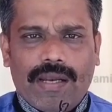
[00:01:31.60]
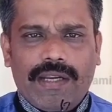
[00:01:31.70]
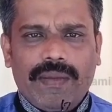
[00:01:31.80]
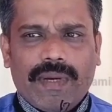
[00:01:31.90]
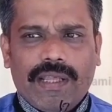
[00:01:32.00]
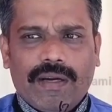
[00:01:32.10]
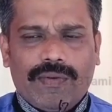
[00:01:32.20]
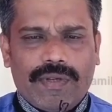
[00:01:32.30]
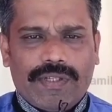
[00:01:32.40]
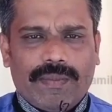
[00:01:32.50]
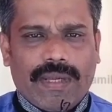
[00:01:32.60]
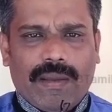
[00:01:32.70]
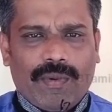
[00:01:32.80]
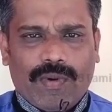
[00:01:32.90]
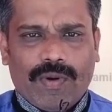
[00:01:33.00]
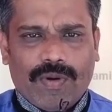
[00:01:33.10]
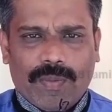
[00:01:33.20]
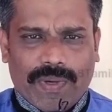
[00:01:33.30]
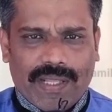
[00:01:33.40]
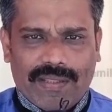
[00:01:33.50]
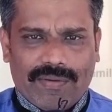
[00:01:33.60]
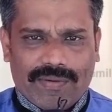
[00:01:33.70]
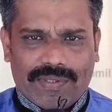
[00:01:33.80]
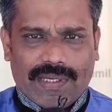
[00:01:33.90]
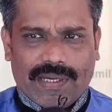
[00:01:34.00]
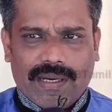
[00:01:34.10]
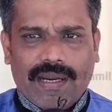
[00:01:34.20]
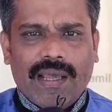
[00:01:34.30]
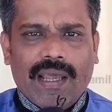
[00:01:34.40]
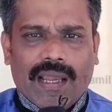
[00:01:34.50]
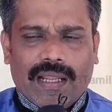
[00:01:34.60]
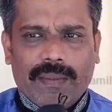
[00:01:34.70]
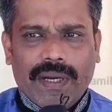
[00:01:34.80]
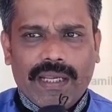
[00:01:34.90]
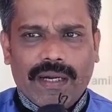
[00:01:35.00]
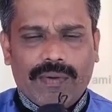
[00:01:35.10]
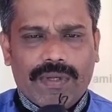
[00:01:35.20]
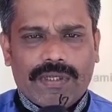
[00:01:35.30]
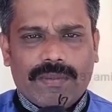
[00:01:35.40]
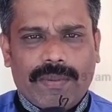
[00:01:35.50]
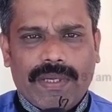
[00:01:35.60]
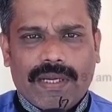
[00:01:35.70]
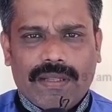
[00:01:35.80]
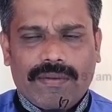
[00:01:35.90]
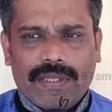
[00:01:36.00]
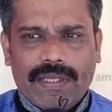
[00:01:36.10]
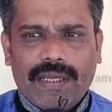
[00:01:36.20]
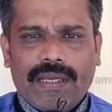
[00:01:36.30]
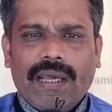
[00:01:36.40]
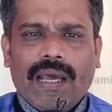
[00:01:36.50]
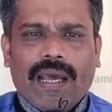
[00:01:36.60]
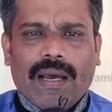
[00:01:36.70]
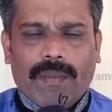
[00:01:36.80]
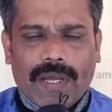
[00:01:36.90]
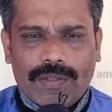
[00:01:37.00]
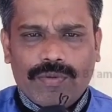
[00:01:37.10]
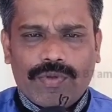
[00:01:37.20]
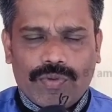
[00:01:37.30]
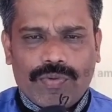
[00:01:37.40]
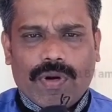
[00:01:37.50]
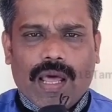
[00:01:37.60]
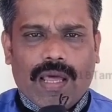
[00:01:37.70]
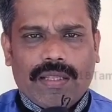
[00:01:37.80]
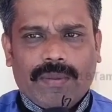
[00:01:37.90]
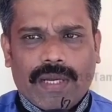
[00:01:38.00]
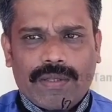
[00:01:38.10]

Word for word: குவாலிட்டி மெடிக்கல் டூரிசம் எல்லாமே ஒன்று கொண்டு பிணைந்த ஒரு விஷயங்கள் இந்த மெடிக்கல் டூரிசம் அப்படின்றது வந்து மருத்துவ சுற்றுலா இந்த